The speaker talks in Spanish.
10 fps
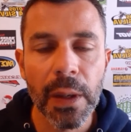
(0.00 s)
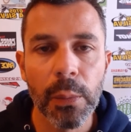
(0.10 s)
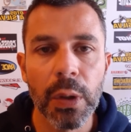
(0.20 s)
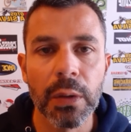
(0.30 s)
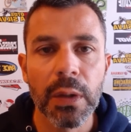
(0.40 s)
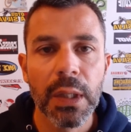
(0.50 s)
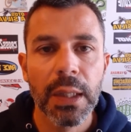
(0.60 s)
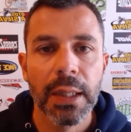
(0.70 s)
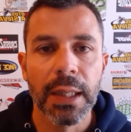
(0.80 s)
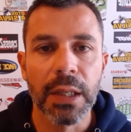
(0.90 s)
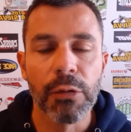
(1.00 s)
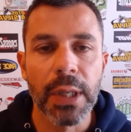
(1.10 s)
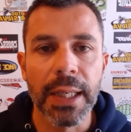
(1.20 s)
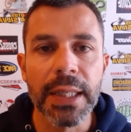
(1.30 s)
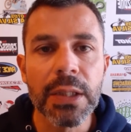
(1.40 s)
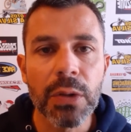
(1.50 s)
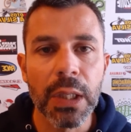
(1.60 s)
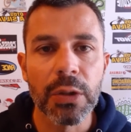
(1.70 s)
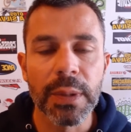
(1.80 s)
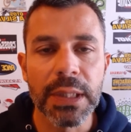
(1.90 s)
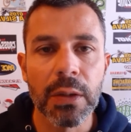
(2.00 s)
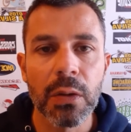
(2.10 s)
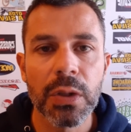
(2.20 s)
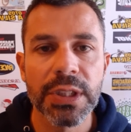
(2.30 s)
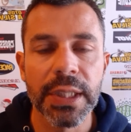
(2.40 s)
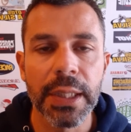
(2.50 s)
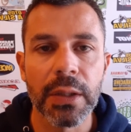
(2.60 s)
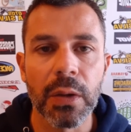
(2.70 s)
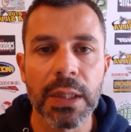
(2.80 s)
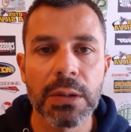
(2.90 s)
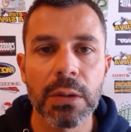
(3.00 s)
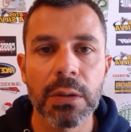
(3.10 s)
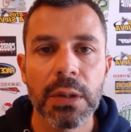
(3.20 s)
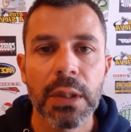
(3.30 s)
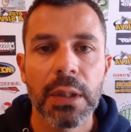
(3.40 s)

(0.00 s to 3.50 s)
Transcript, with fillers: Bueno, el que fuera quinto el año pasado, Sergio Castro,